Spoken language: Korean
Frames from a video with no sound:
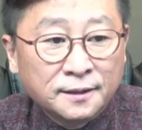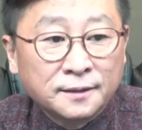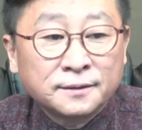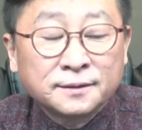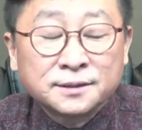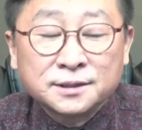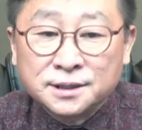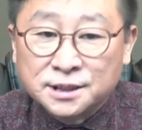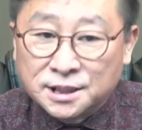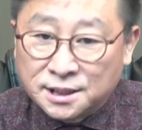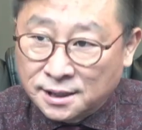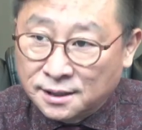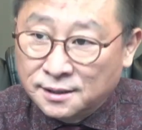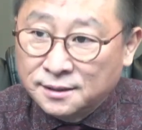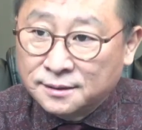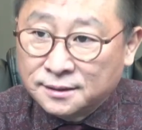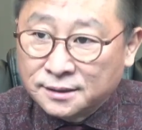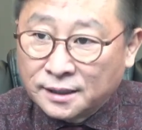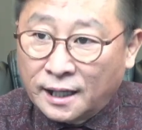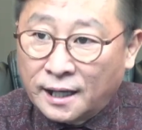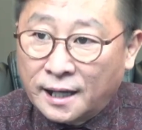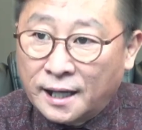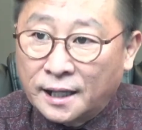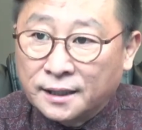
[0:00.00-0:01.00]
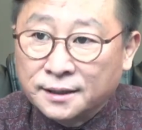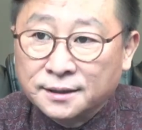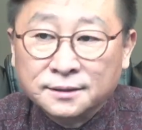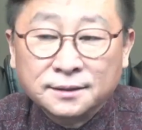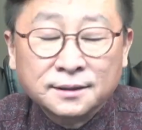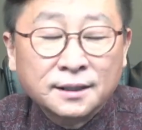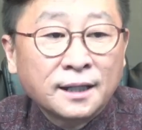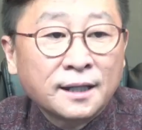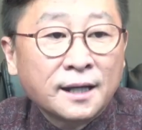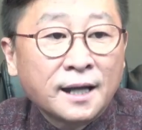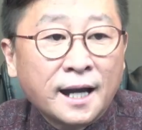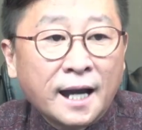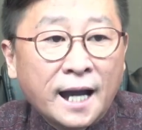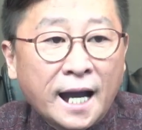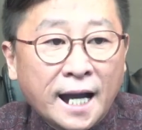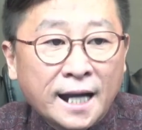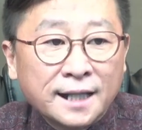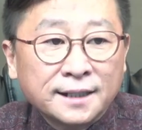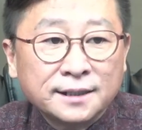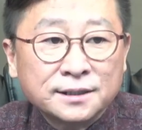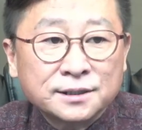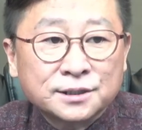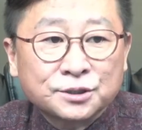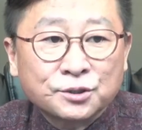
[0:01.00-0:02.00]
질타하는
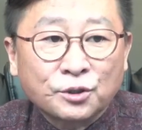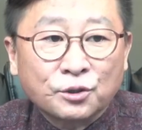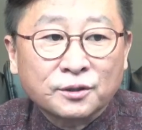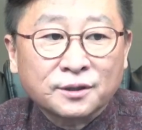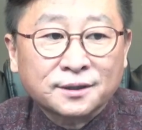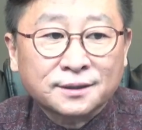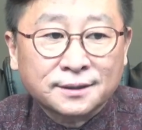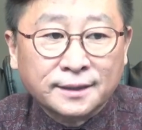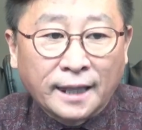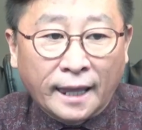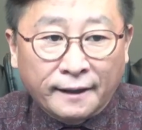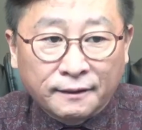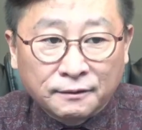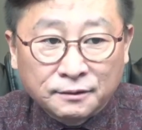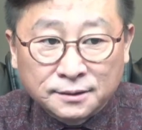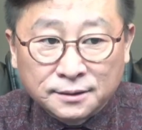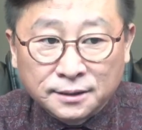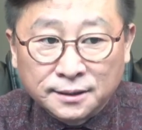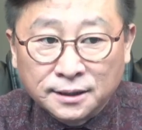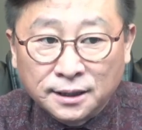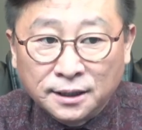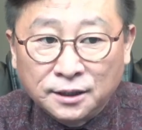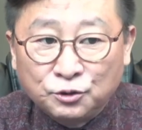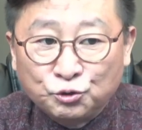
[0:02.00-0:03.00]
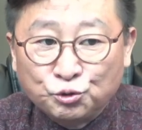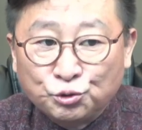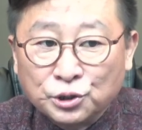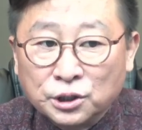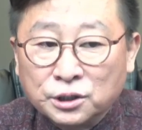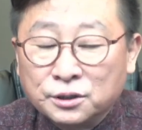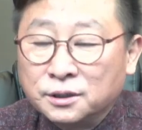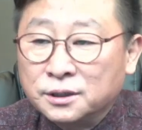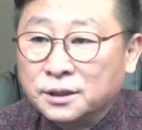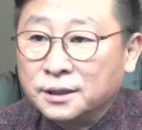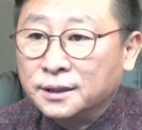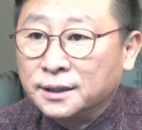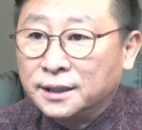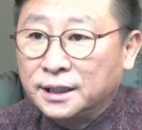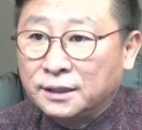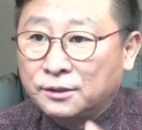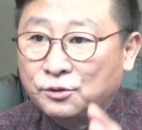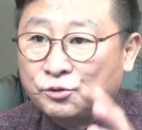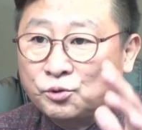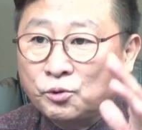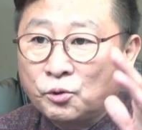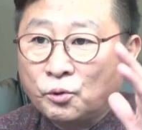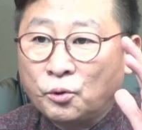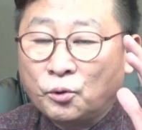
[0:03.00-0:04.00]
항의성 댓글이 뒤를
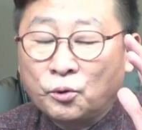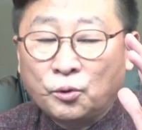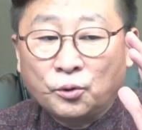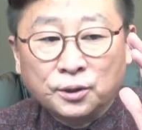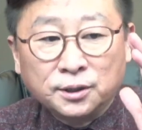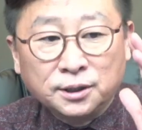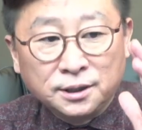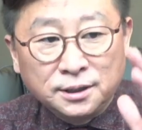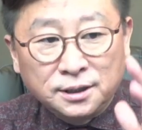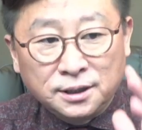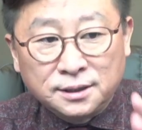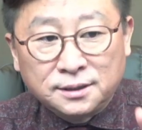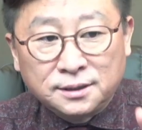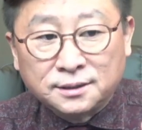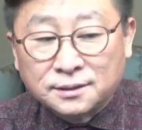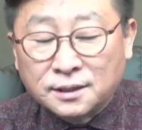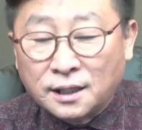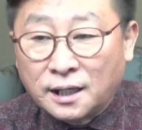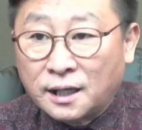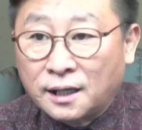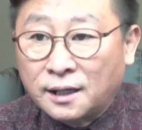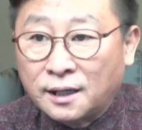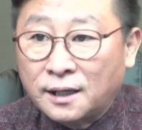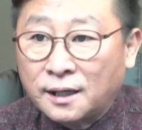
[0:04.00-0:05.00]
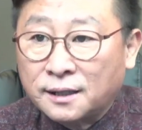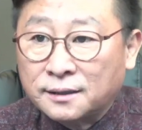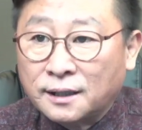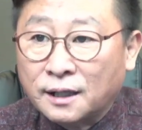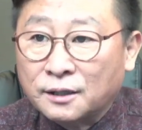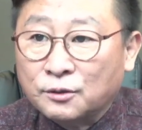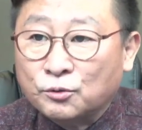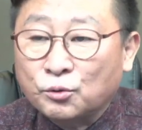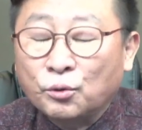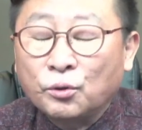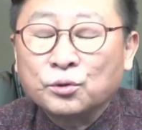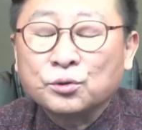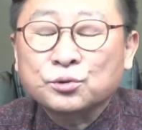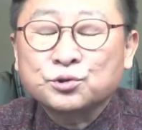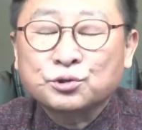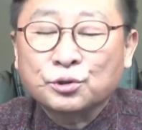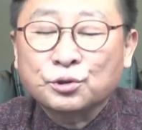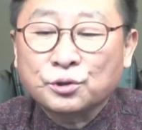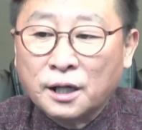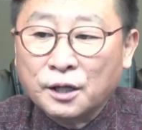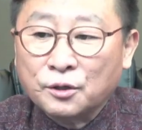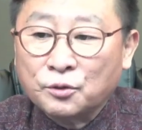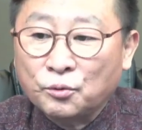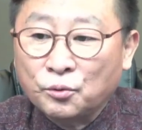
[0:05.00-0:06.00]
잇고 있다라고
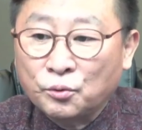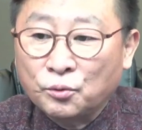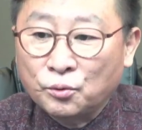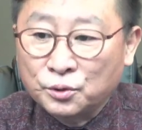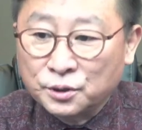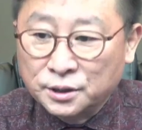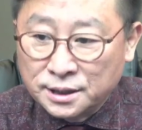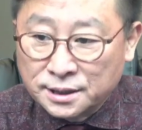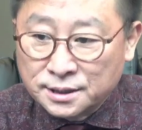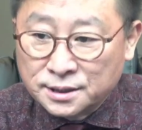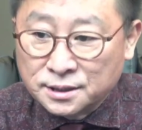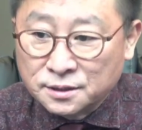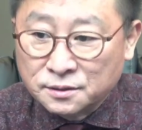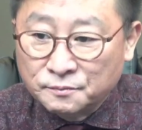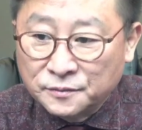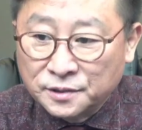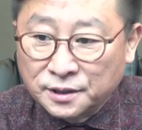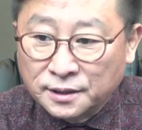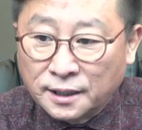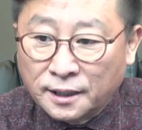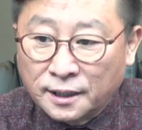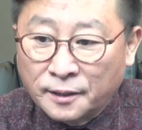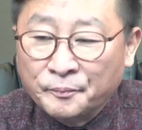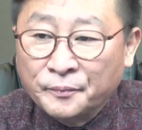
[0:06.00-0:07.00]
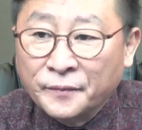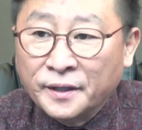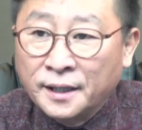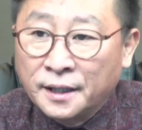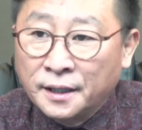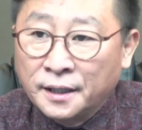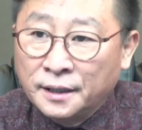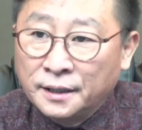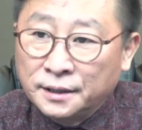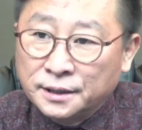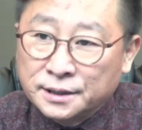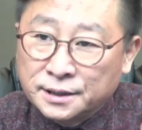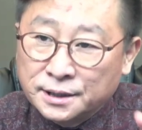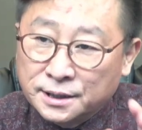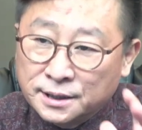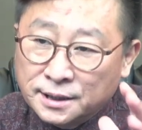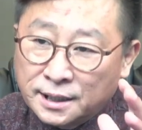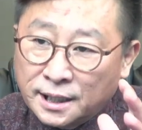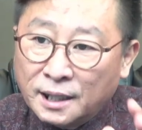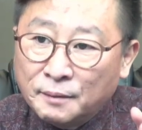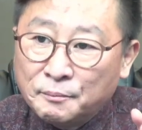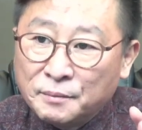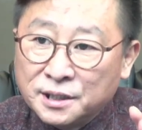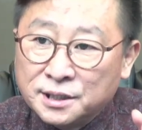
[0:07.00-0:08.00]
전하고 있습니다.
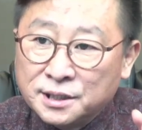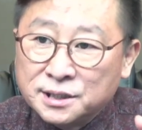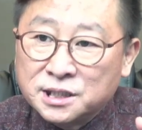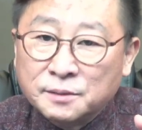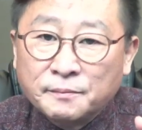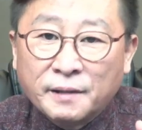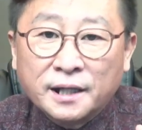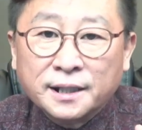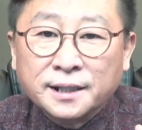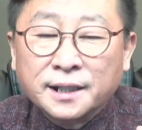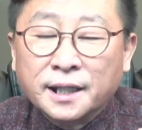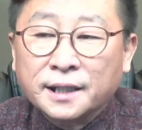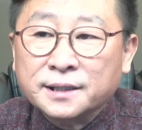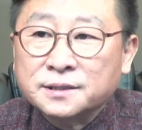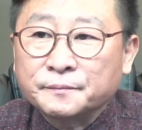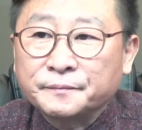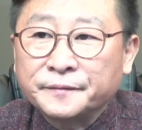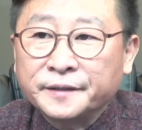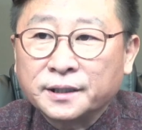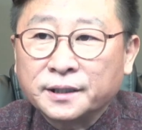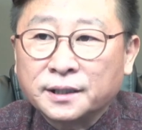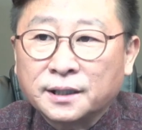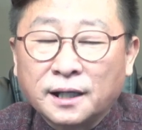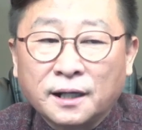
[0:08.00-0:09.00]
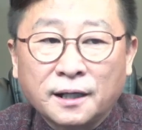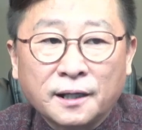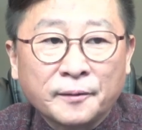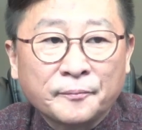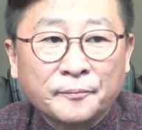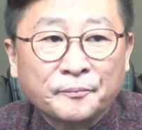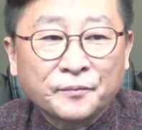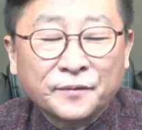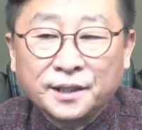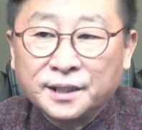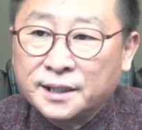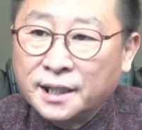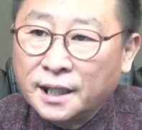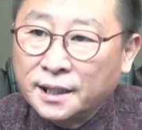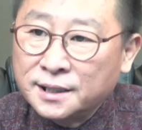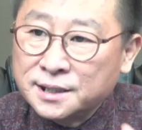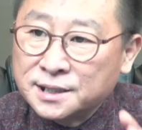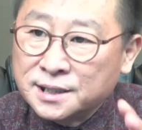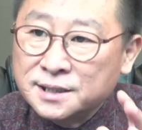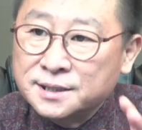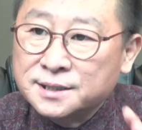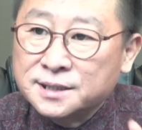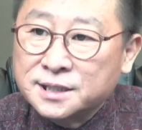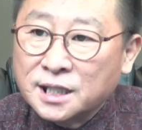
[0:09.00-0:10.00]
이게 민심 아니겠습니까? 이게
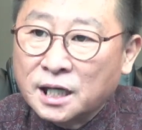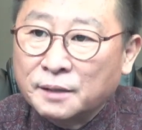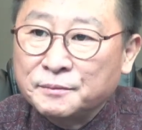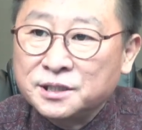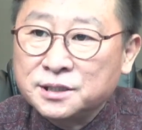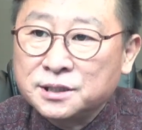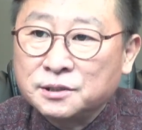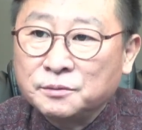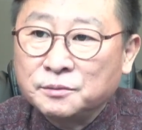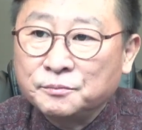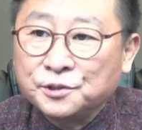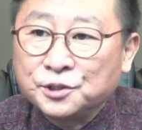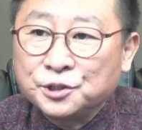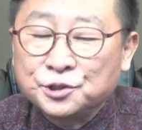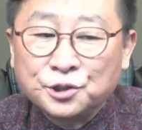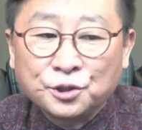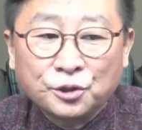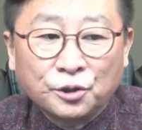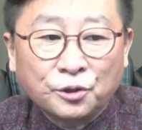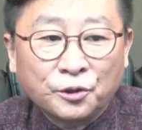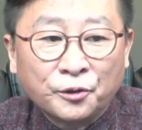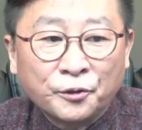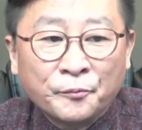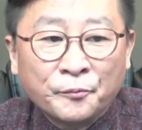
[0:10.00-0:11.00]
진짜 민심이지요.